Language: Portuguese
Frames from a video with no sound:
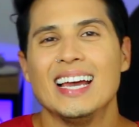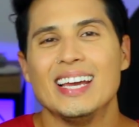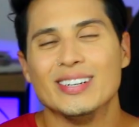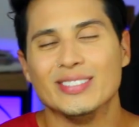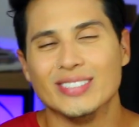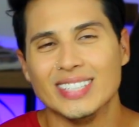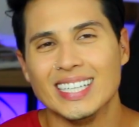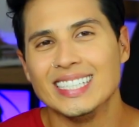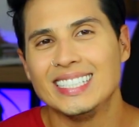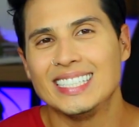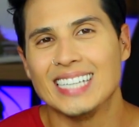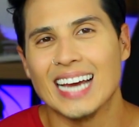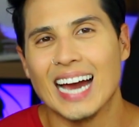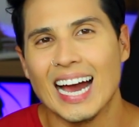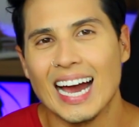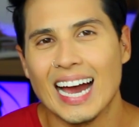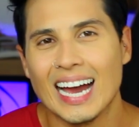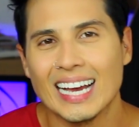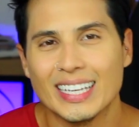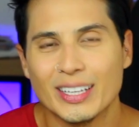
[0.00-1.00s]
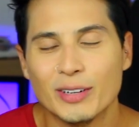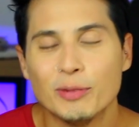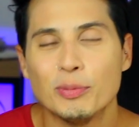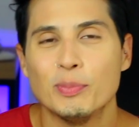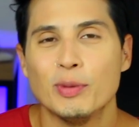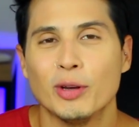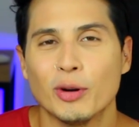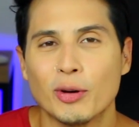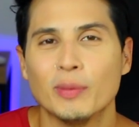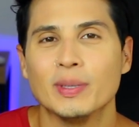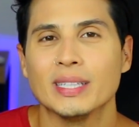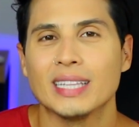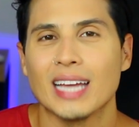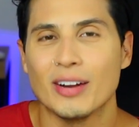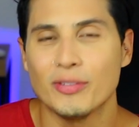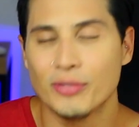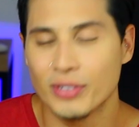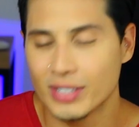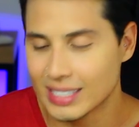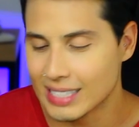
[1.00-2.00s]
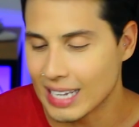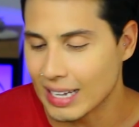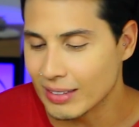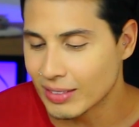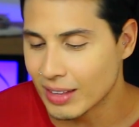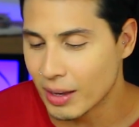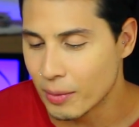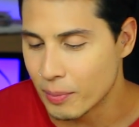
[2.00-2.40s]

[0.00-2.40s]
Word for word: eu vou deixar aqui no primeiro comentário fixado